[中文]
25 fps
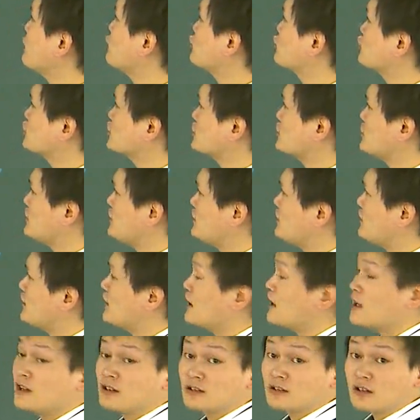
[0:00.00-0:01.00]
负11
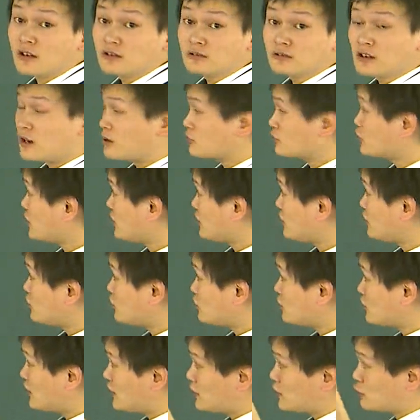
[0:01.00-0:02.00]
等等这一
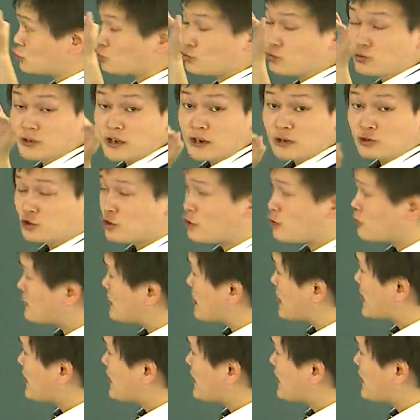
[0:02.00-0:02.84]
系列的数当中，